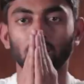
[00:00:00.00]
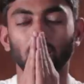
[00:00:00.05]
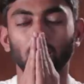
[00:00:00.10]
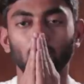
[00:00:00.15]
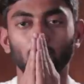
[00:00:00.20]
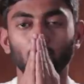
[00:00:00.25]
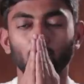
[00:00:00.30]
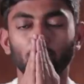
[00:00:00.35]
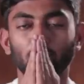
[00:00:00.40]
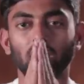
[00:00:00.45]

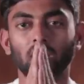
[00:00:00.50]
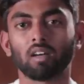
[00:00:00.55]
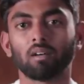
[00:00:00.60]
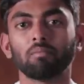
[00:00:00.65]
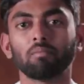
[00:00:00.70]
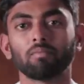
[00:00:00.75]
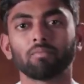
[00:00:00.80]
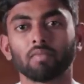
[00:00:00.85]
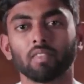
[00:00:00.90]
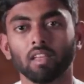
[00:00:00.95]
எல்லோருக்கும்
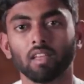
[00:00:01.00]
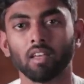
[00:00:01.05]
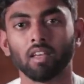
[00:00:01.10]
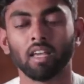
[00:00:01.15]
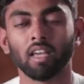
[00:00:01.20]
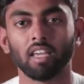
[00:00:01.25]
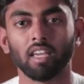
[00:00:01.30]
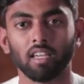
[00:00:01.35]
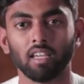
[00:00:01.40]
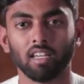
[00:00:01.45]
வணக்கம்
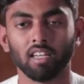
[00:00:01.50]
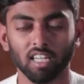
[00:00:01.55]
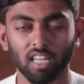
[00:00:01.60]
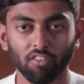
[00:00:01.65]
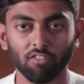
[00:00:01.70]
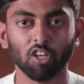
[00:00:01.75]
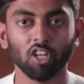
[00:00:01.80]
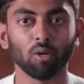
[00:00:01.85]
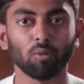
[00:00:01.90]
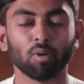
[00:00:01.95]

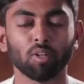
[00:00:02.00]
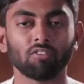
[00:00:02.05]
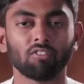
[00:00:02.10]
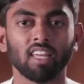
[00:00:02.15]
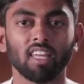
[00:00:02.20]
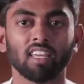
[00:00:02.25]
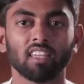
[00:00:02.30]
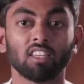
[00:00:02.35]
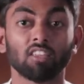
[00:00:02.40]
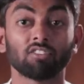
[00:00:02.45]
இன்றைய வீடியோ
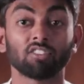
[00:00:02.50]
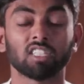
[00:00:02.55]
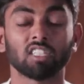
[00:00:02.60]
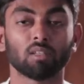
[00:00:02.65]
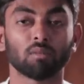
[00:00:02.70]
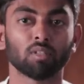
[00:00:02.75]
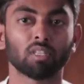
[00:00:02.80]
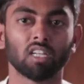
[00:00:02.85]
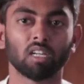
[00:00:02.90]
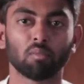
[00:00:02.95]
பதிவில் எந்த
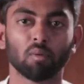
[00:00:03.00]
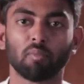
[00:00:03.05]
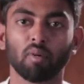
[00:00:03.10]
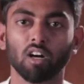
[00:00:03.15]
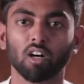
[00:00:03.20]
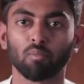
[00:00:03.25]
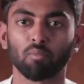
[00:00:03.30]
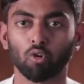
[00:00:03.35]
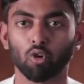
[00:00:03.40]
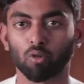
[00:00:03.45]
விஷயத்தை பற்றி நம்ம
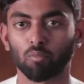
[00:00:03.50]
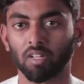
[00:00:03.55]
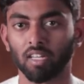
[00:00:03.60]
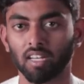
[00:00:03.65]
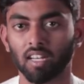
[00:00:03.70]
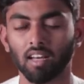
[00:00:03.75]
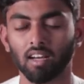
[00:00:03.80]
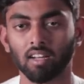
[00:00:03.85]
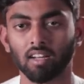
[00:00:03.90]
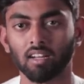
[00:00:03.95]
பார்க்க போகிறோம்
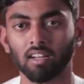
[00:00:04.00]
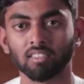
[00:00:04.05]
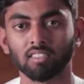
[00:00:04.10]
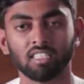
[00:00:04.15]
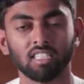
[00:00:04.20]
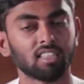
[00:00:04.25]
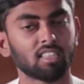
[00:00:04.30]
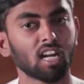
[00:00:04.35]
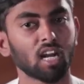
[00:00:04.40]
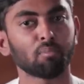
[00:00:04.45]
அப்படின்னா
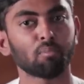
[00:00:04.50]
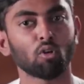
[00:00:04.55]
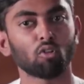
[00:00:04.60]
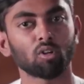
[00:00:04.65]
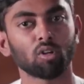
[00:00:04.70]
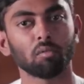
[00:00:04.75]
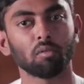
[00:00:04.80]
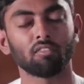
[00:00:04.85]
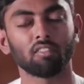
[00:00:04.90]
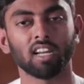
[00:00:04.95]
சித்ரா
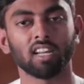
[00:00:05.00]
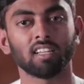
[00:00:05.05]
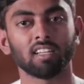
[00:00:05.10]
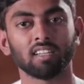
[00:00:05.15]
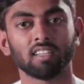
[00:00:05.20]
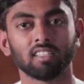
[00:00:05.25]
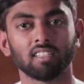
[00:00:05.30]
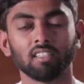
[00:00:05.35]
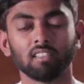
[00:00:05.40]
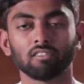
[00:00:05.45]
பௌர்ணமி வர
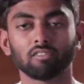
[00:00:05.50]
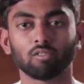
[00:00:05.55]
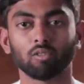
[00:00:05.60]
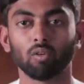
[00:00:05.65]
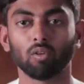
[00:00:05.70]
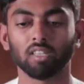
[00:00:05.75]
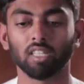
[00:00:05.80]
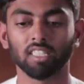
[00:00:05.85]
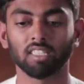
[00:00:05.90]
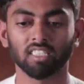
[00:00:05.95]
இருக்குது
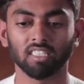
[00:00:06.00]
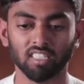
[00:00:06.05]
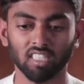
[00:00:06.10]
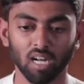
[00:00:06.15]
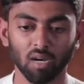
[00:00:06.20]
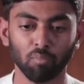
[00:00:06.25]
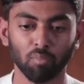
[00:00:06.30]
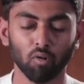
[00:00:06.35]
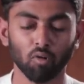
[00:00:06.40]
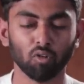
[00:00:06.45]
ஸோ அந்த
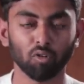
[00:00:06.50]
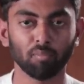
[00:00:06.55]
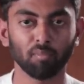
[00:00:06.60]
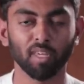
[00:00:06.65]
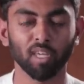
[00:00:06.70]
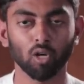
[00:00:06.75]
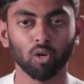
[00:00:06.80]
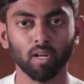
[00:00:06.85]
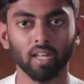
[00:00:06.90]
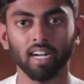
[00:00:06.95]
சித்ரா
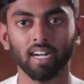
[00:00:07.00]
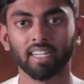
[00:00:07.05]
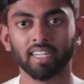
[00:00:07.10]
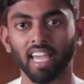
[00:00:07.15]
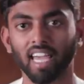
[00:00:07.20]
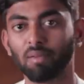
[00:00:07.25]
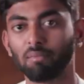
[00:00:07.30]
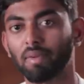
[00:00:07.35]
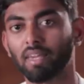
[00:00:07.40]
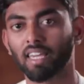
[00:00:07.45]
பௌர்ணமியோட
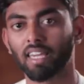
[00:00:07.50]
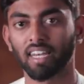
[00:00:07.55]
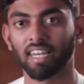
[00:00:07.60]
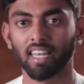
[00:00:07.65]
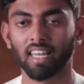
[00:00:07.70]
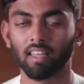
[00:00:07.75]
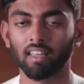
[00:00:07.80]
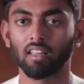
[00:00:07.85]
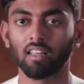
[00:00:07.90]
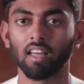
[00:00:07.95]
டைமிங்
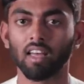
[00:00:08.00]
என்ன